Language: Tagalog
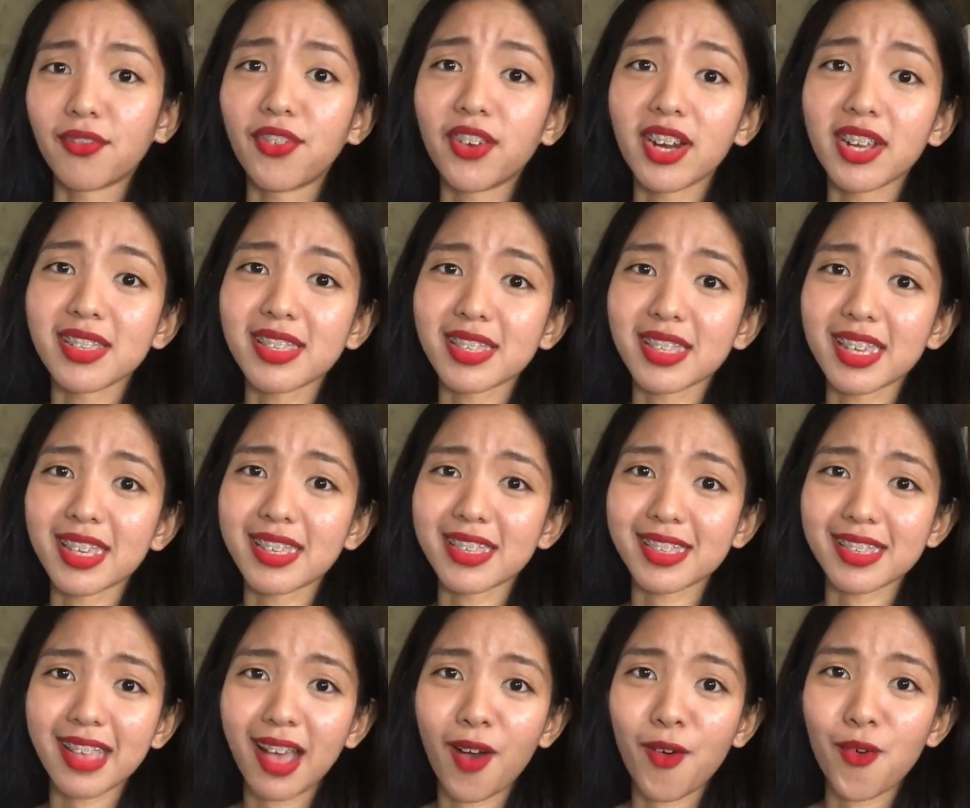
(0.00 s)
First
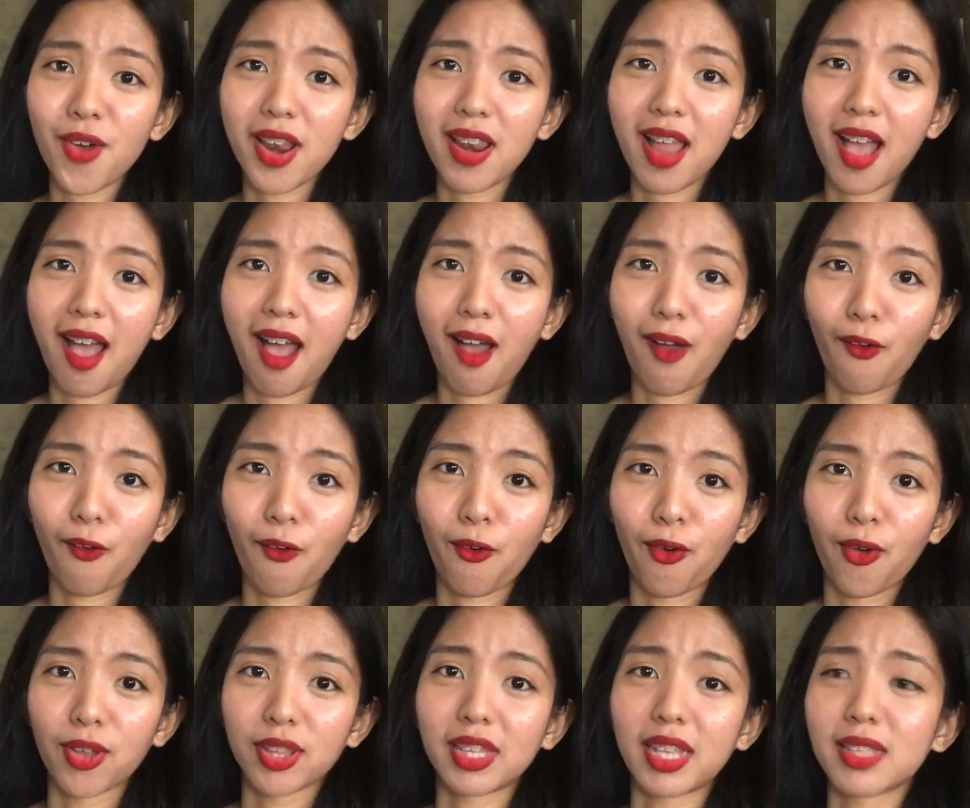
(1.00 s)
kiss nga, wala
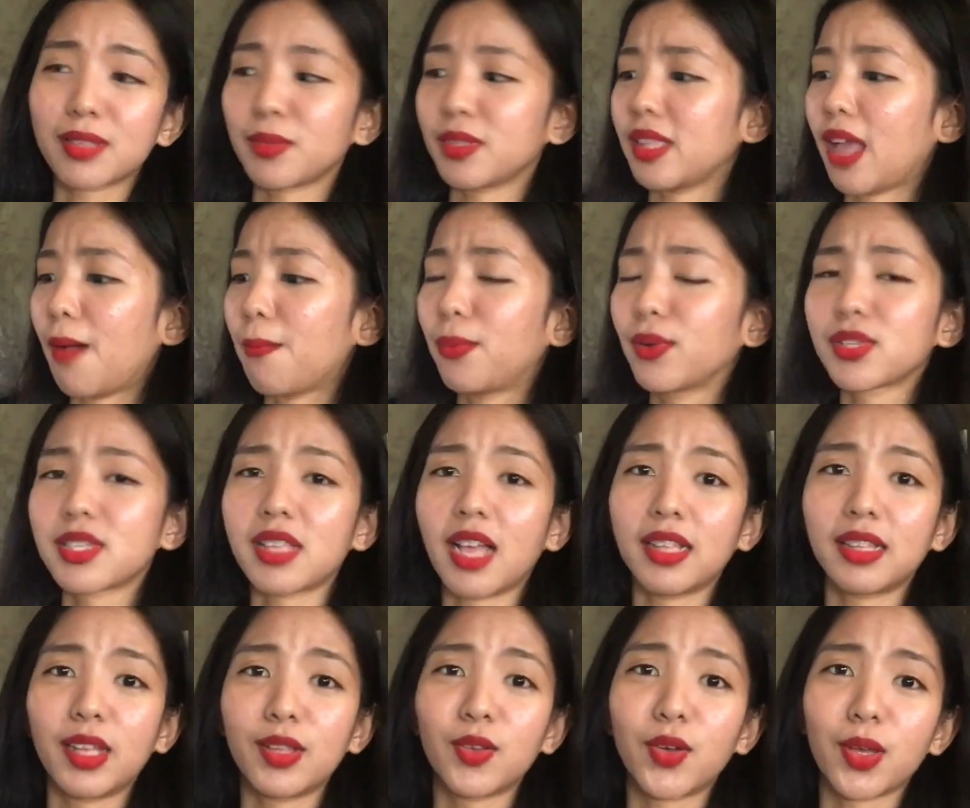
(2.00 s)
ako. Tapos, tapos
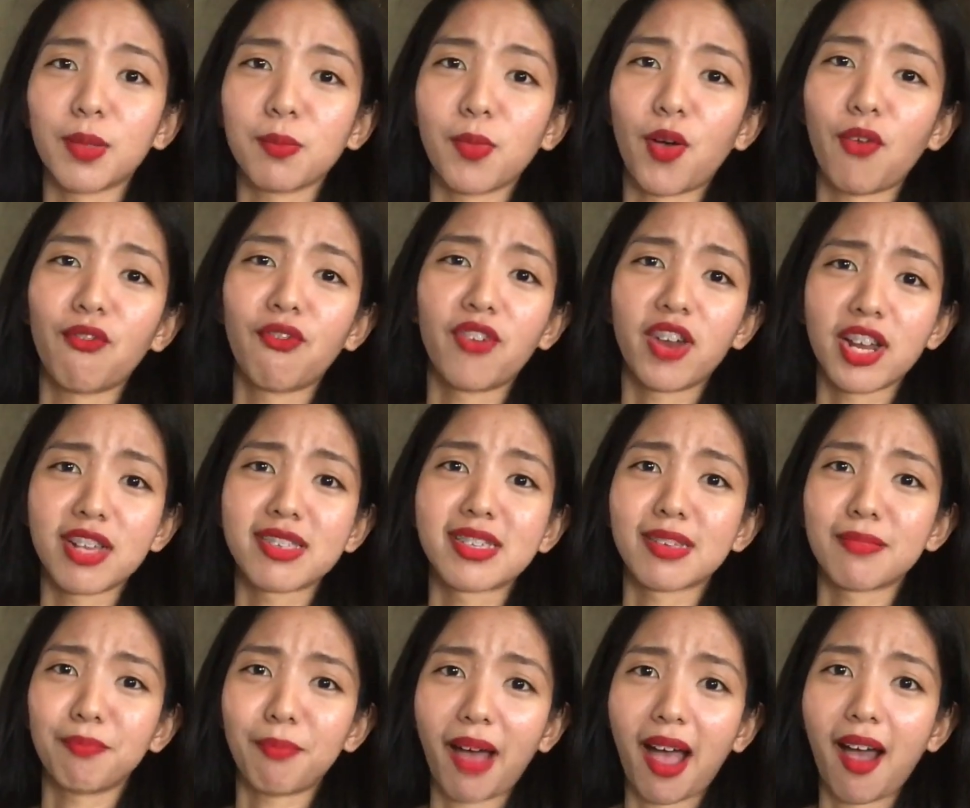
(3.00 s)
tatanungin mo kung
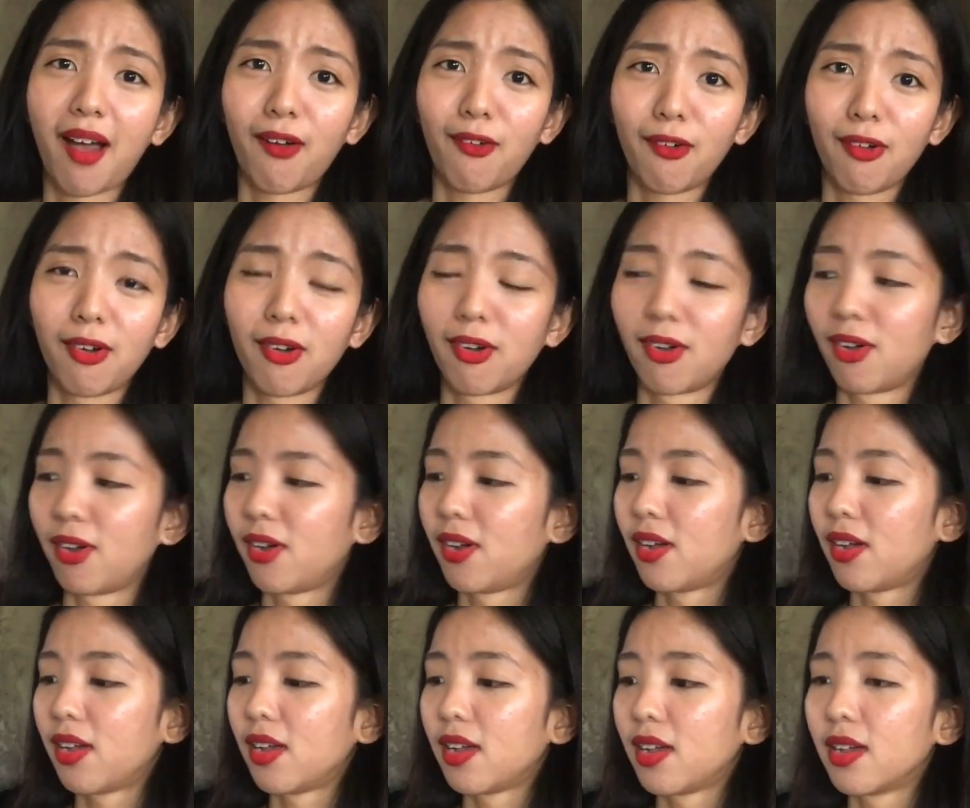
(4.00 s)
virgin pa ako.
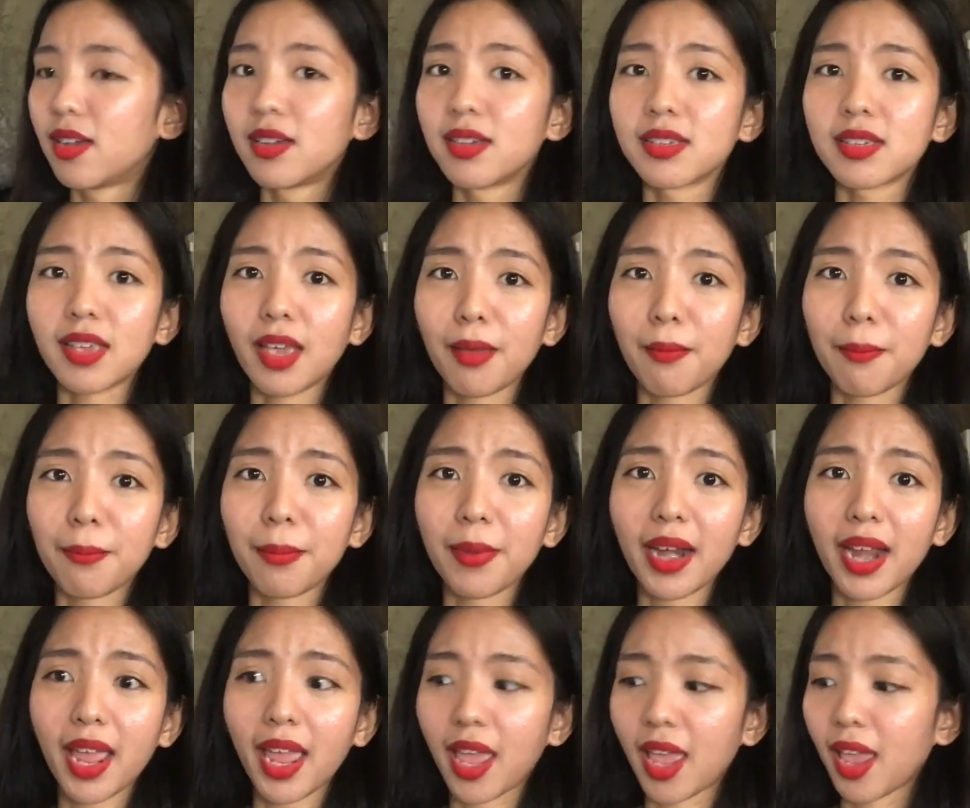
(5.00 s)

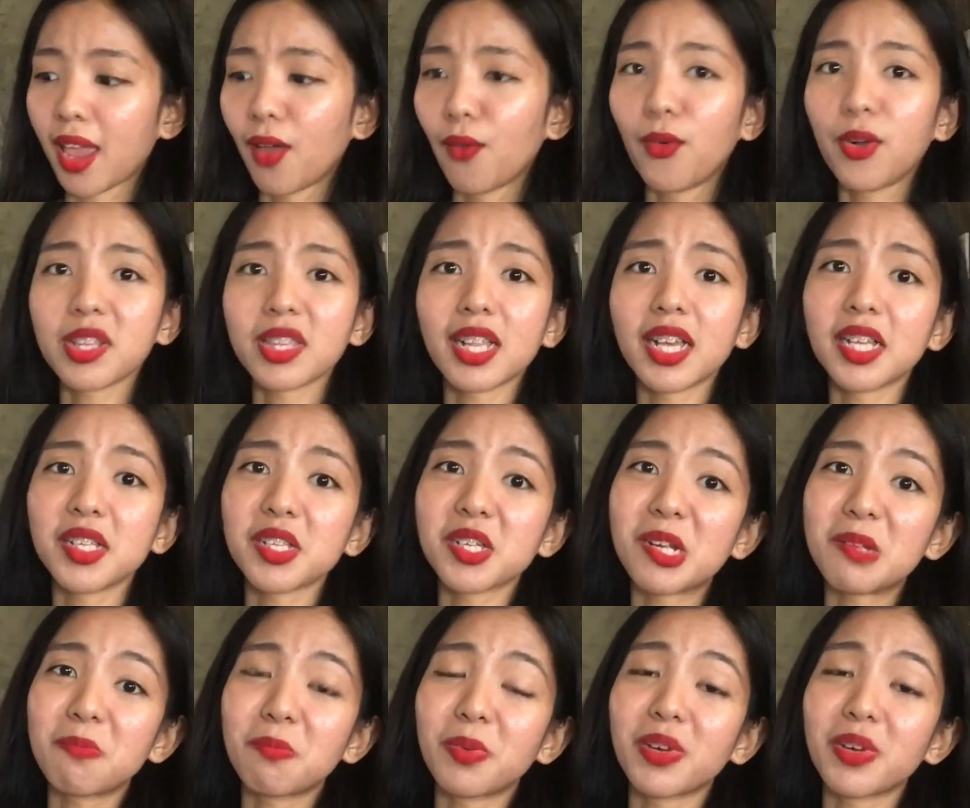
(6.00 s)
Siyempre, 100%